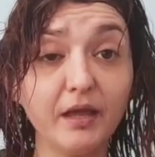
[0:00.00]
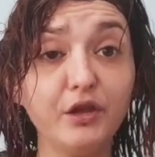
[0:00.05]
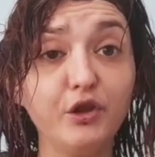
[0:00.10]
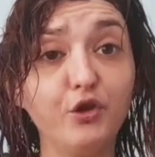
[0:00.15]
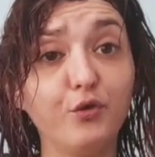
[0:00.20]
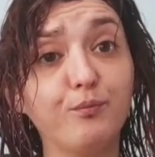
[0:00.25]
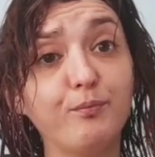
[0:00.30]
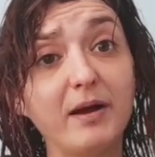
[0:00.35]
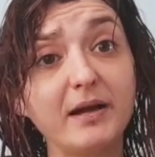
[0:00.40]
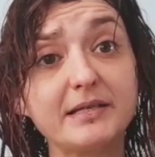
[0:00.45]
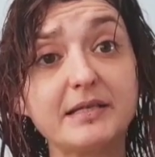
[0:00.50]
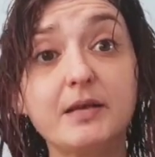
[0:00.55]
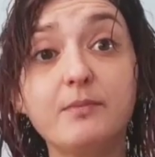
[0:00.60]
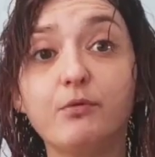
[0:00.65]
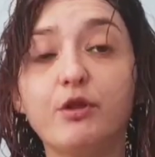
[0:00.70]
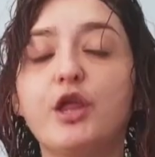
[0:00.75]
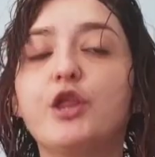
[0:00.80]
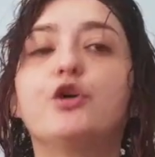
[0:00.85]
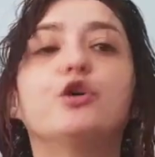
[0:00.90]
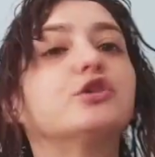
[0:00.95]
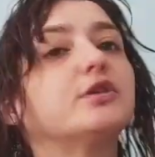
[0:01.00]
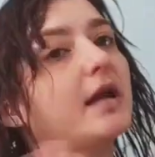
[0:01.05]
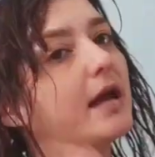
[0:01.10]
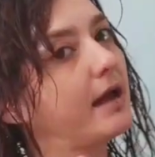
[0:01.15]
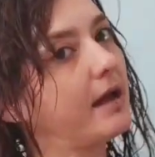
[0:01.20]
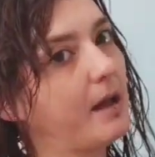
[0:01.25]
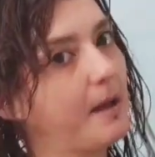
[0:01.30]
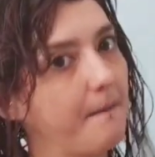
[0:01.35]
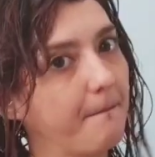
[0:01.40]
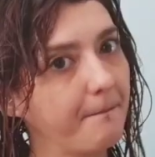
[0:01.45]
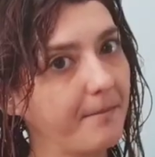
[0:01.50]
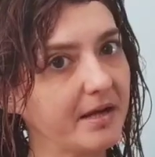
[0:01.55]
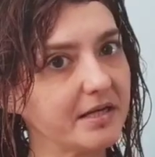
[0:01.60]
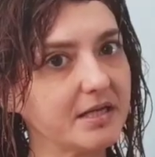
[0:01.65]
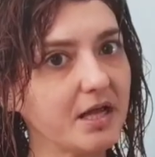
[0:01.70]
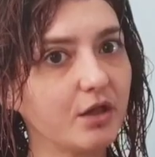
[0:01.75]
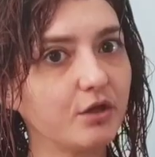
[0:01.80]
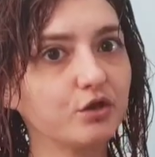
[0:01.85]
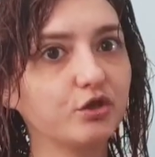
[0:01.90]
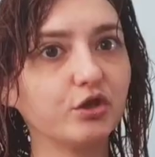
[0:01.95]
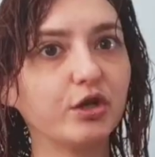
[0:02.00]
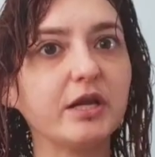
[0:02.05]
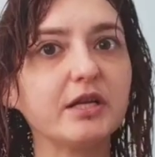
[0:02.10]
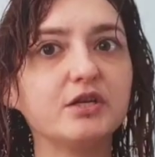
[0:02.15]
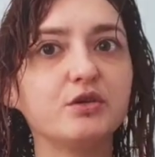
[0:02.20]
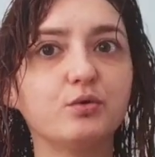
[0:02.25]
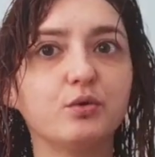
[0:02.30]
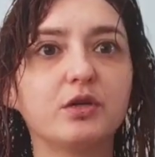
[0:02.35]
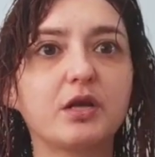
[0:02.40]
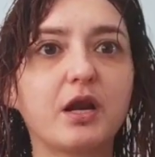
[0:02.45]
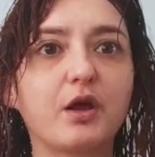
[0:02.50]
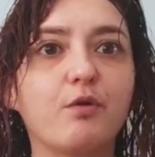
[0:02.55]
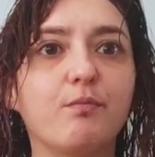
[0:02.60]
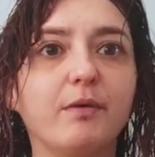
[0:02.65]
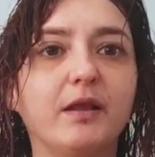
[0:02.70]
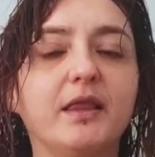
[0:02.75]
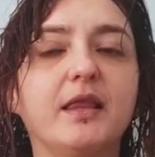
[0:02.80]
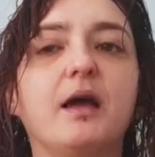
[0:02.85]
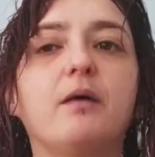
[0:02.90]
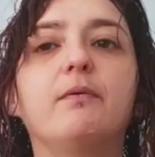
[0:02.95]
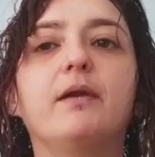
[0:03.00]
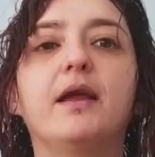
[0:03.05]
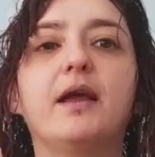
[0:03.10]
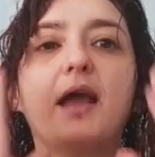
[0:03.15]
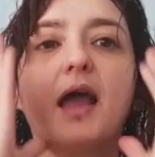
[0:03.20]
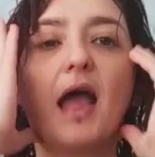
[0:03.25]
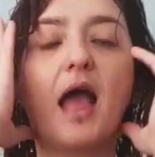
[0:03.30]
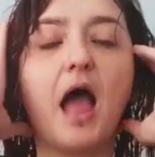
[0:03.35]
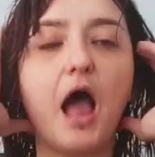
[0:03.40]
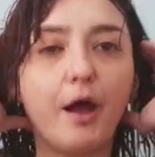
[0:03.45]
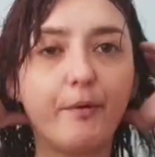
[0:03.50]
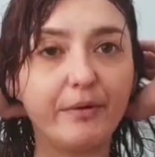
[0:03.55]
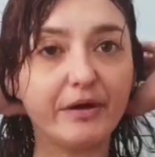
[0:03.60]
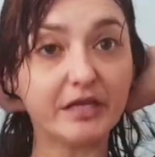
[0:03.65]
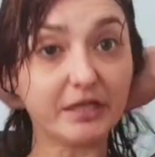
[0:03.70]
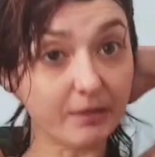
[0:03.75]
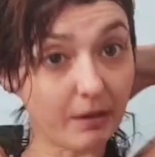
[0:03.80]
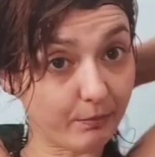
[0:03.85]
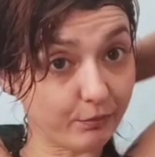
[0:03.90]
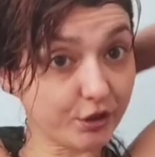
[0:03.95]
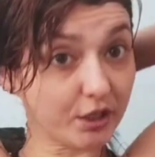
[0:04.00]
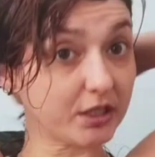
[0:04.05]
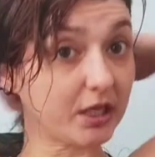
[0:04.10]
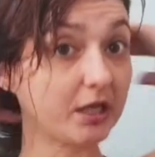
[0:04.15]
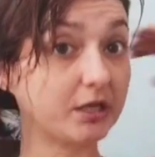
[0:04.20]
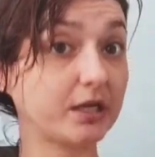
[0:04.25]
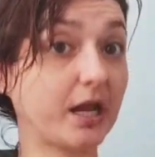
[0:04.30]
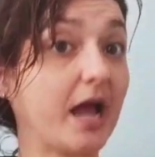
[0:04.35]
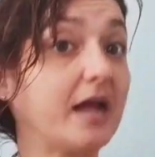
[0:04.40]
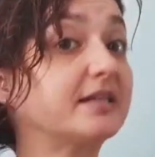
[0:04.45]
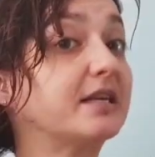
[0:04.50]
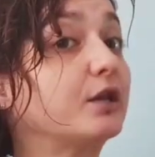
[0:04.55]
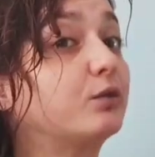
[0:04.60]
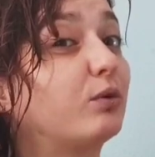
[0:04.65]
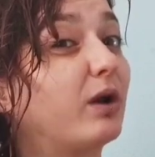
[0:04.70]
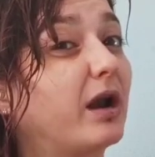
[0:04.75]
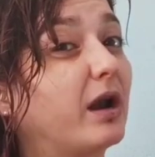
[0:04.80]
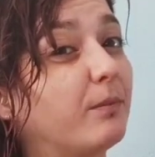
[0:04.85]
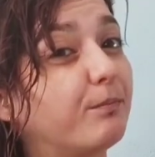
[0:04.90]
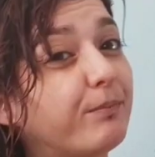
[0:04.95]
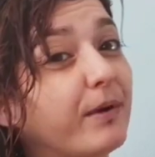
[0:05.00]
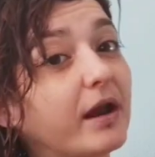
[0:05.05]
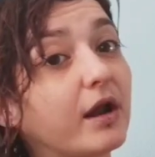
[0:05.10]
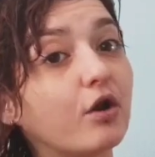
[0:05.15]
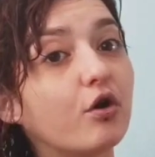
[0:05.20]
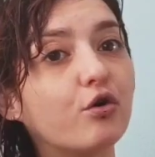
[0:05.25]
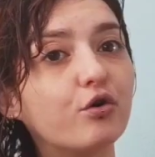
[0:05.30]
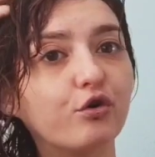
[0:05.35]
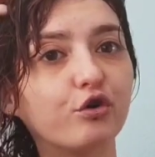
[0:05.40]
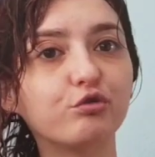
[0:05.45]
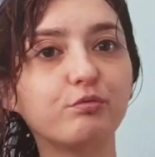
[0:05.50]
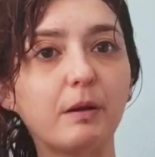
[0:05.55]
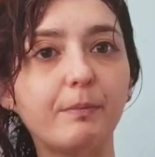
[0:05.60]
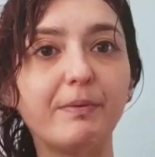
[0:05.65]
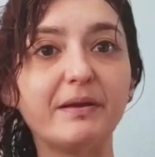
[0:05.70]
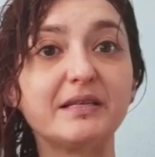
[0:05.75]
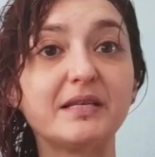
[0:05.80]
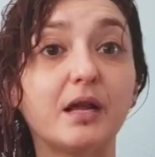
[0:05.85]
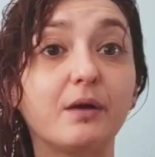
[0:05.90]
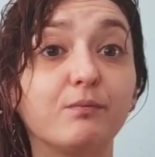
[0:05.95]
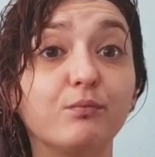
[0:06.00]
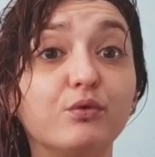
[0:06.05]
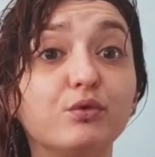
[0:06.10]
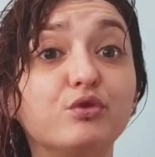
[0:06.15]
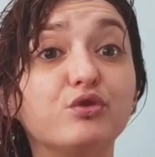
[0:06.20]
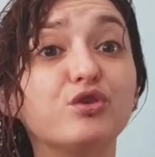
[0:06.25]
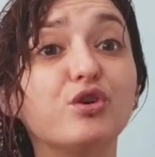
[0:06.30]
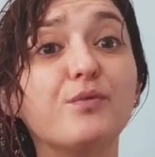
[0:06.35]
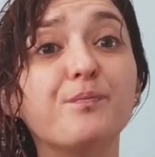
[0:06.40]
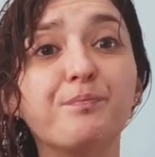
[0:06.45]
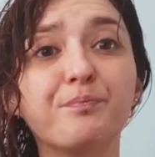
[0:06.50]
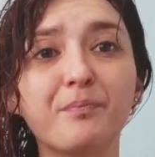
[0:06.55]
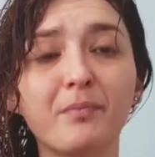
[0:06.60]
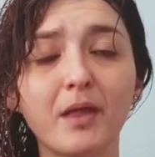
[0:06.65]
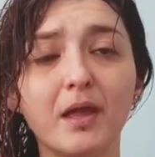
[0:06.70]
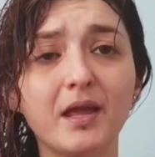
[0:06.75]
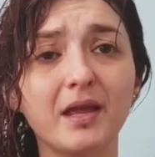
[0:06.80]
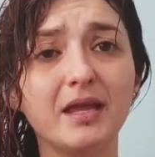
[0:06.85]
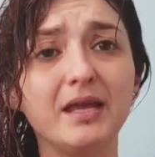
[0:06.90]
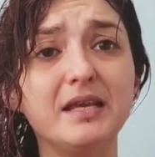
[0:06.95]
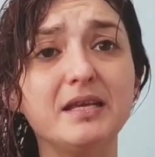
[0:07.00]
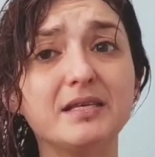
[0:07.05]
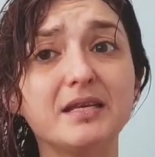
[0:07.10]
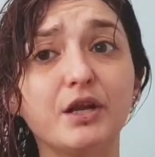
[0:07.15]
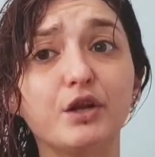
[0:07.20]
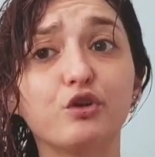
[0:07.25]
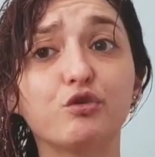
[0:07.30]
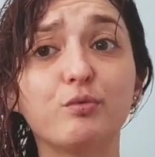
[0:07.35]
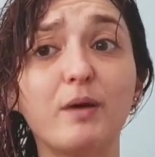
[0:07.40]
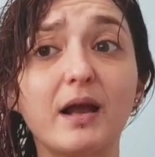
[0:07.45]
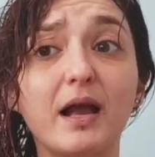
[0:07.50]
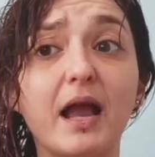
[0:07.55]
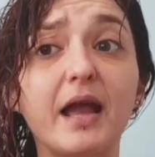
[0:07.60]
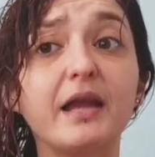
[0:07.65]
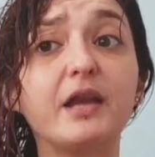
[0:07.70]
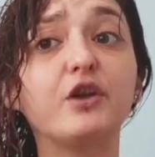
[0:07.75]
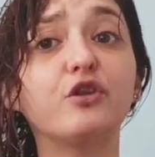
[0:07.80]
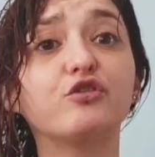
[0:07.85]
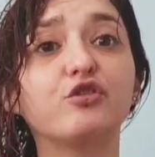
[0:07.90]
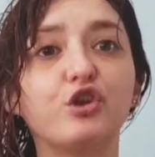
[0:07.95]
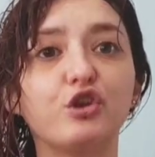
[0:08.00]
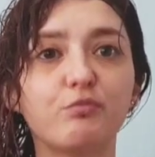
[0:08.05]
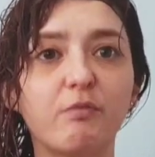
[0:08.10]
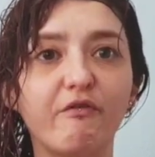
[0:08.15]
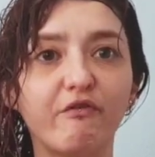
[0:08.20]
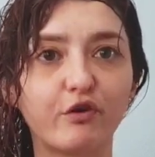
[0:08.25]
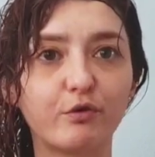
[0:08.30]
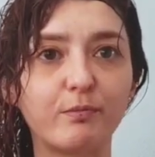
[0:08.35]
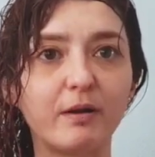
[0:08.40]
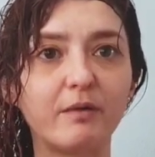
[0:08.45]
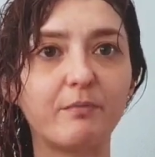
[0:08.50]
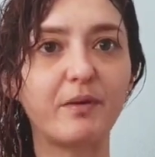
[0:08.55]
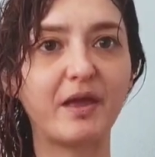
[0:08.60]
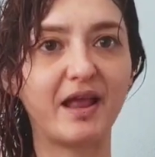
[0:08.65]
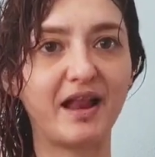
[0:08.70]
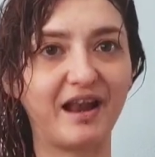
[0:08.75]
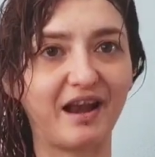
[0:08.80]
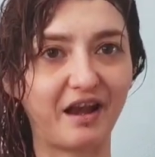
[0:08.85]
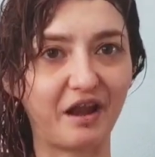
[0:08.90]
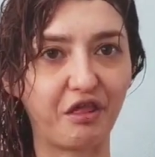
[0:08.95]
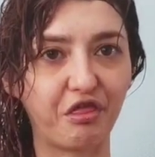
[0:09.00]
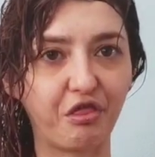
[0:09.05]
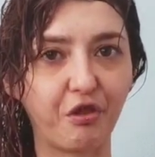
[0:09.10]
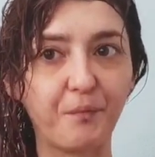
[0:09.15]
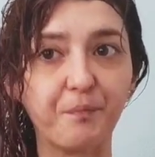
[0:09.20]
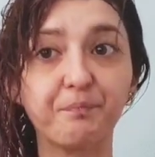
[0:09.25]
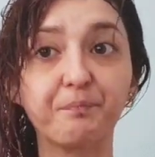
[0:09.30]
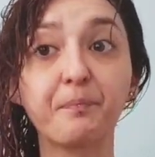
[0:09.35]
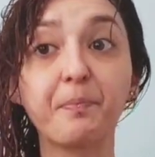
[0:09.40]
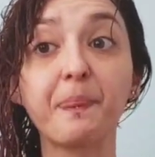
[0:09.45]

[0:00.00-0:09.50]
y un máximo de dos. Más de dos horas no es recomendable. A ver si vamos a saturar el pelo o nos va a pesar mucho y se nos va a caer y no se nos va a formar bien el rizo.